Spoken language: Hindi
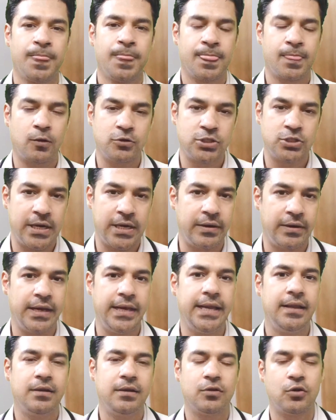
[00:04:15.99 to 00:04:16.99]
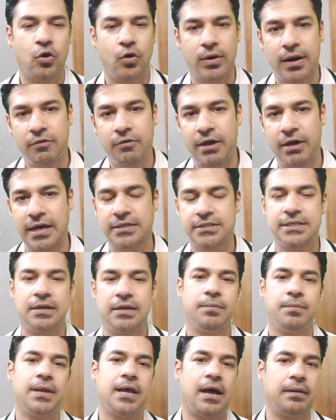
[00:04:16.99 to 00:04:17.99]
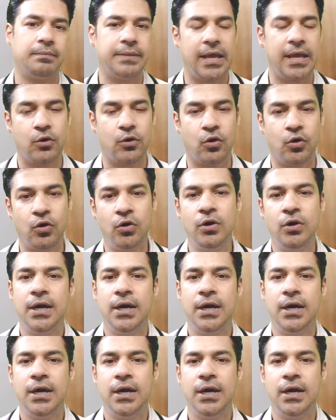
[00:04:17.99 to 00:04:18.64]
तो जनरली कोरोना वैक्सीन में आप देखो